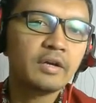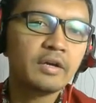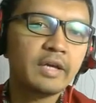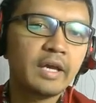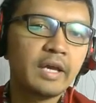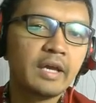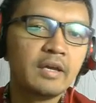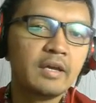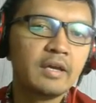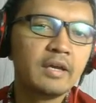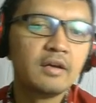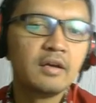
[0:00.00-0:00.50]
Oke.
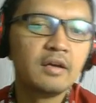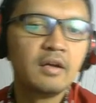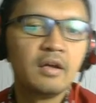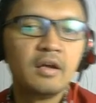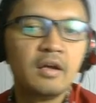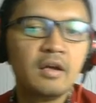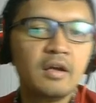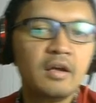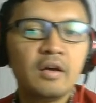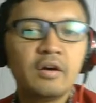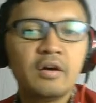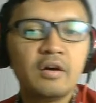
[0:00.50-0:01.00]
Okay.
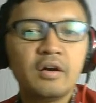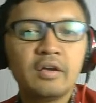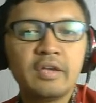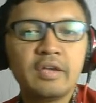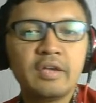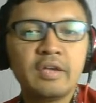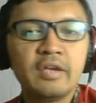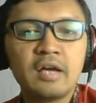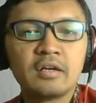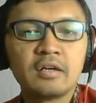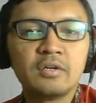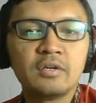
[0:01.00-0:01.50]

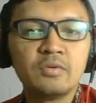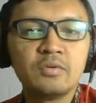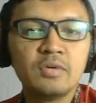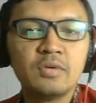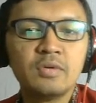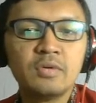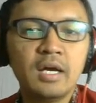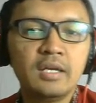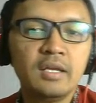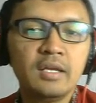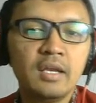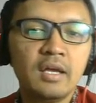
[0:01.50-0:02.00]
Yang
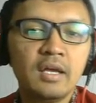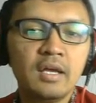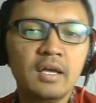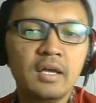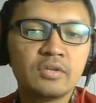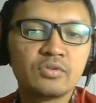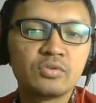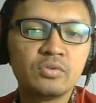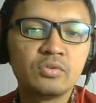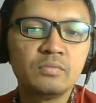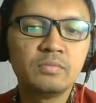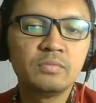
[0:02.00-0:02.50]
kedua
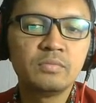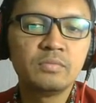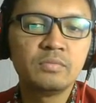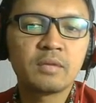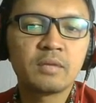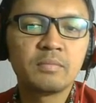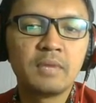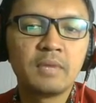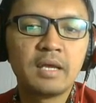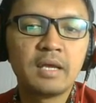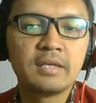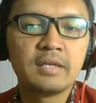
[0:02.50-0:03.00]
adalah
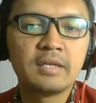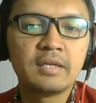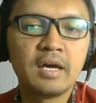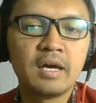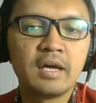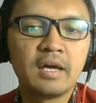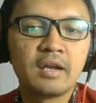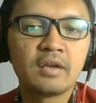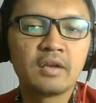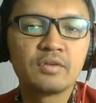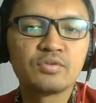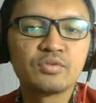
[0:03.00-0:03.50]
sumber
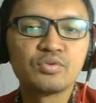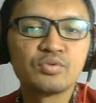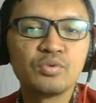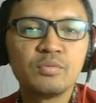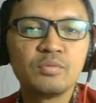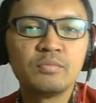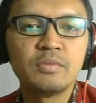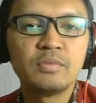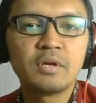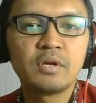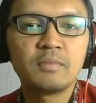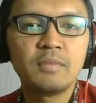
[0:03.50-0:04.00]
belajar.
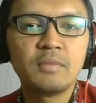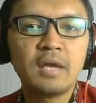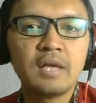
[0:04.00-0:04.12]
Sumber